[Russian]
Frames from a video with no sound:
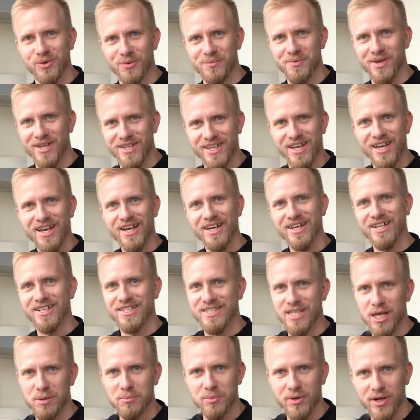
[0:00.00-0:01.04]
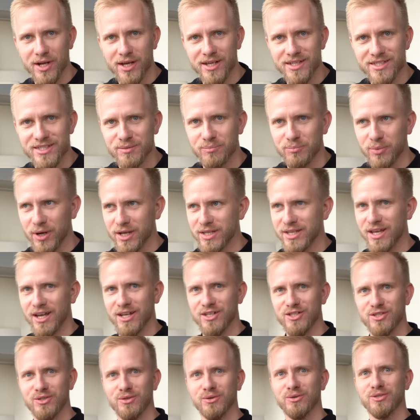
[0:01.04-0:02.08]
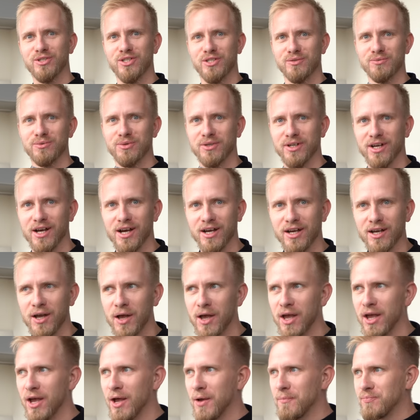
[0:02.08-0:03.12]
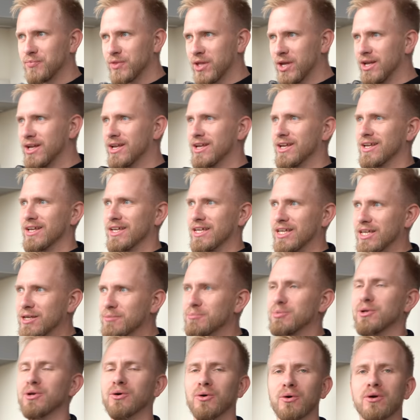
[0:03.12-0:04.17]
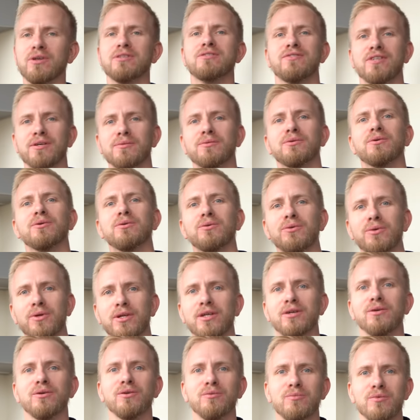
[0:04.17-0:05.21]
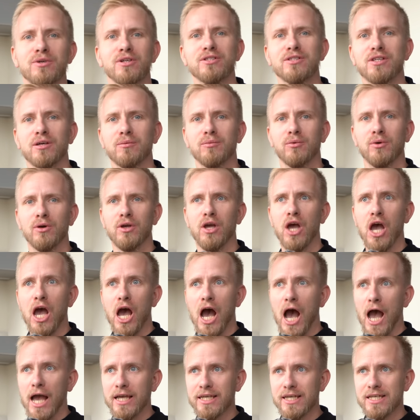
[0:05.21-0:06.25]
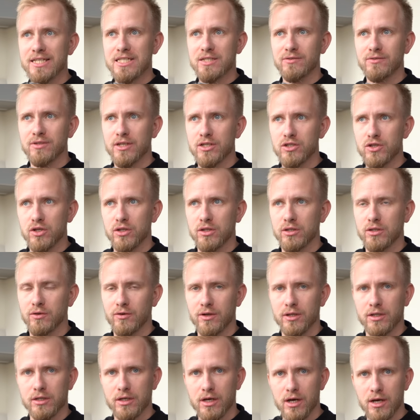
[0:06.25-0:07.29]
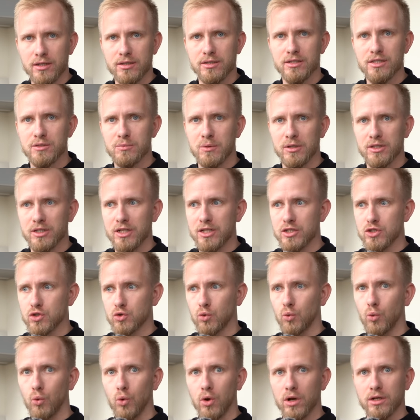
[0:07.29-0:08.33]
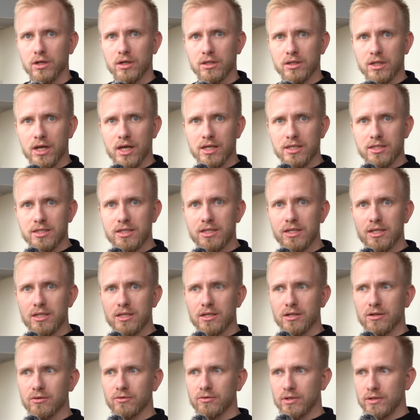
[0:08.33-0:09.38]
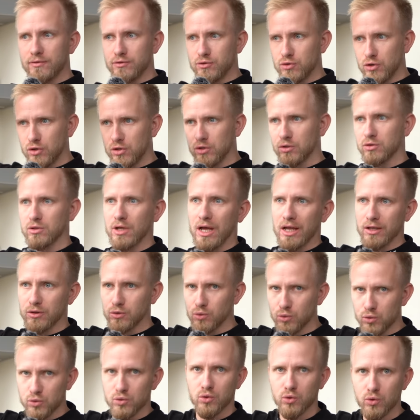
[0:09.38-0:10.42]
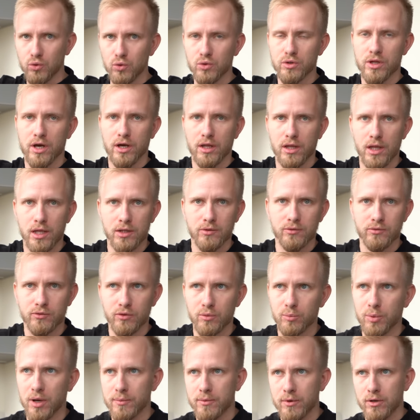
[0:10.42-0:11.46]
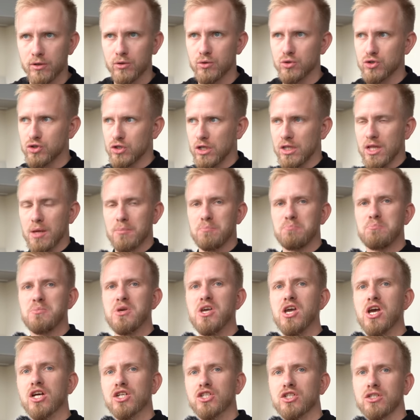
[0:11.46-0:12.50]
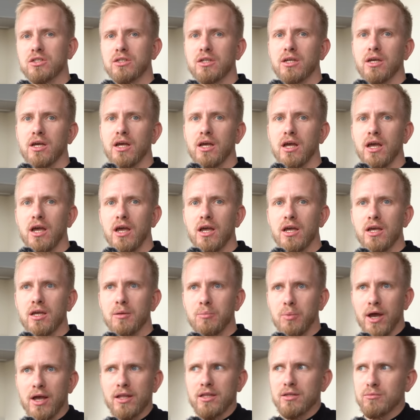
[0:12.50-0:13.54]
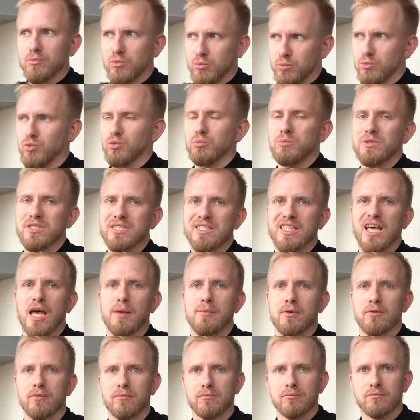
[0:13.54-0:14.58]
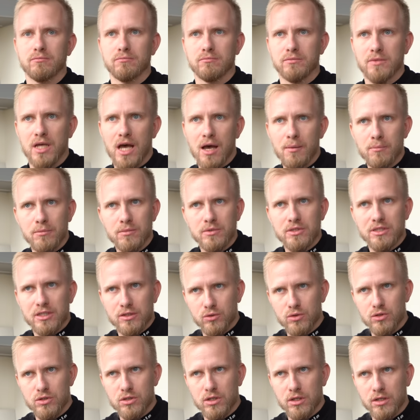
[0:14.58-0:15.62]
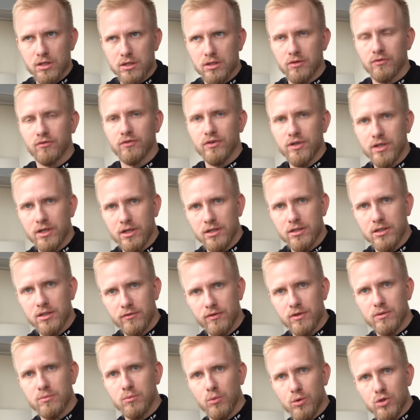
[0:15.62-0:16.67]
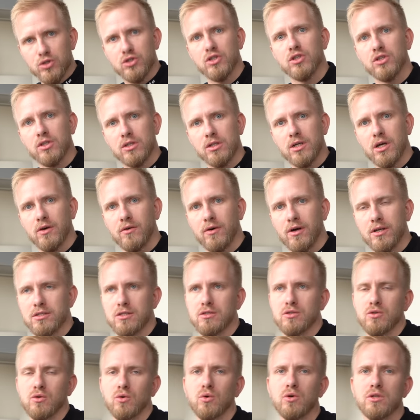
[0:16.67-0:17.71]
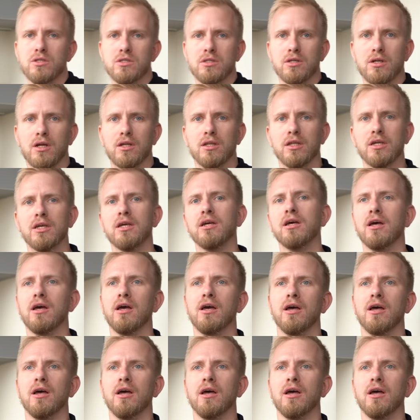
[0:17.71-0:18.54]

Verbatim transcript: уметь разобраться, понять, что к чему как. И им приходится всем конкурировать между собой. А если вы начнете открывать карты и смотреть, сколько да, дилеров, и все это одну на другую накладывать, вы поймете то, что она бешеная. И поэтому ну, местами нам, с одной стороны, это выгодно, ведь можно торговаться, с другой стороны,